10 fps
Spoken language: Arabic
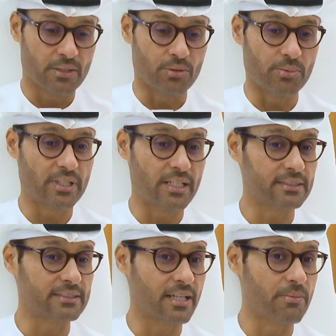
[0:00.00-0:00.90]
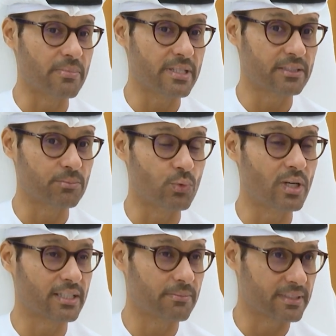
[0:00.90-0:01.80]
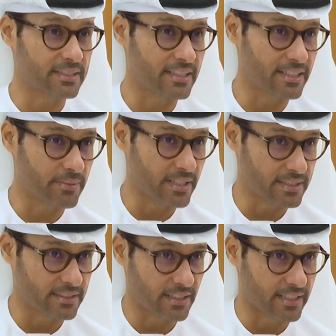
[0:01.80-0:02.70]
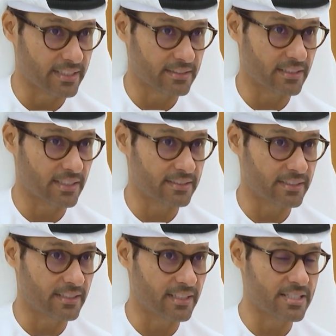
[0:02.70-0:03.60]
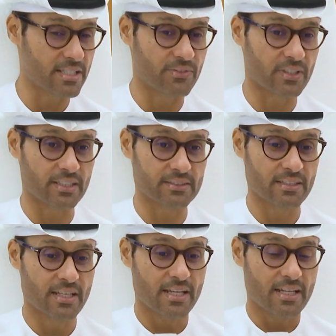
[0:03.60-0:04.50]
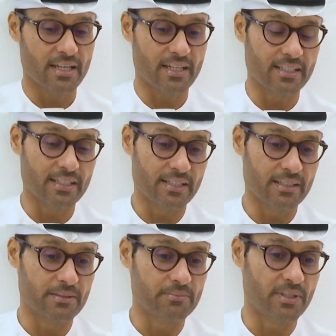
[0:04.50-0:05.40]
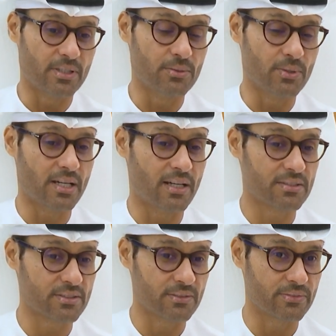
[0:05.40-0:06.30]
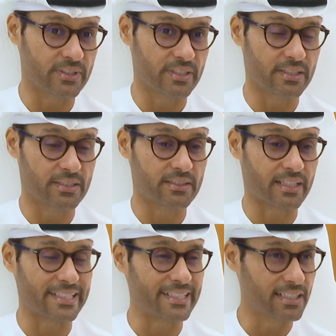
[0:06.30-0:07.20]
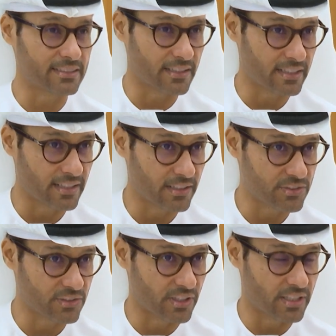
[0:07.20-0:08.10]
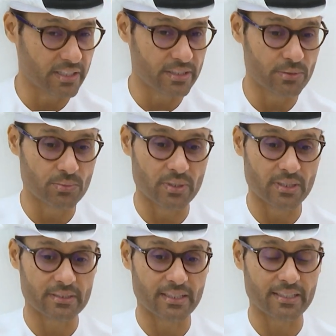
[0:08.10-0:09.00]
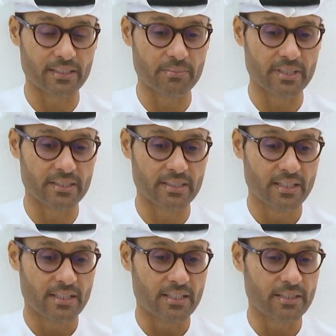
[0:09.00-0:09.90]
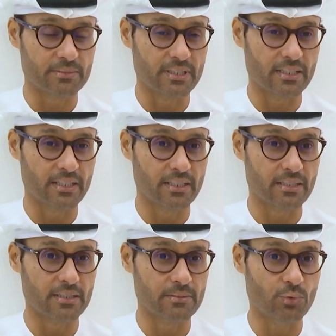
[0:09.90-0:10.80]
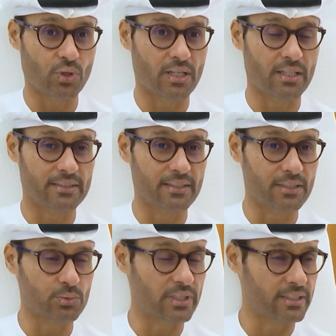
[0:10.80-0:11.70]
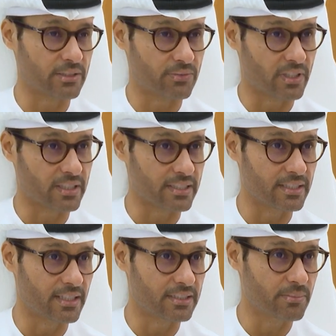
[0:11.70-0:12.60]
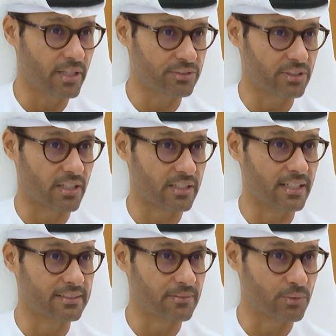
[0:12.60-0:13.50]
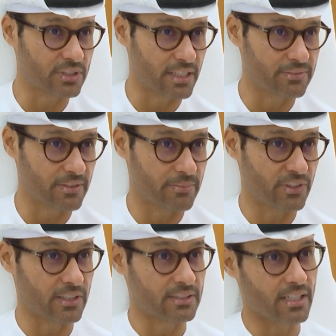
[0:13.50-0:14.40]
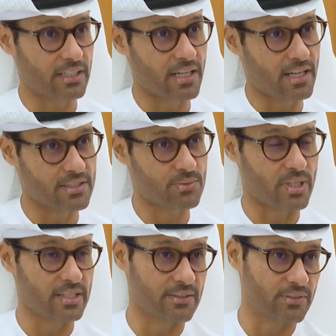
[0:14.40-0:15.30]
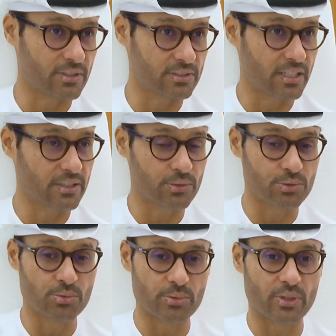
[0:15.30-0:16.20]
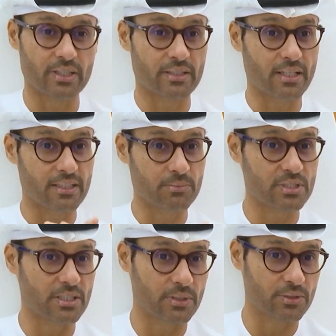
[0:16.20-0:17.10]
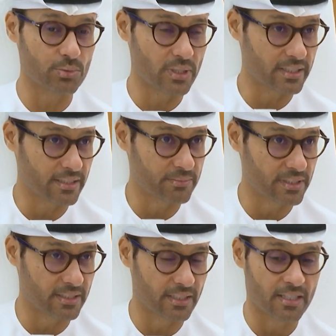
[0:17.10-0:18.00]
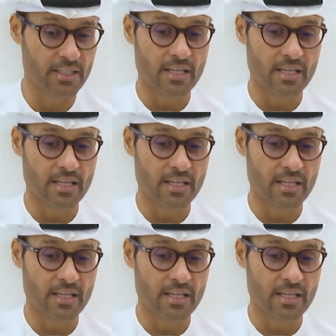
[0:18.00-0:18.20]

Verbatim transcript: ومن هنا أتت أهمية مواكبة كثير من هذه التقنيات الحديثة ليس فقط على ما هو حاصل في تقنيات الذكاء الاصطناعي وكثير من الحمد لله المعاهدات والاتفاقيات مع الشراكات المختلفة في القطاع الخاص وأيضا في القطاع الحكومي وأيضا على المستوى الدولي الحمد لله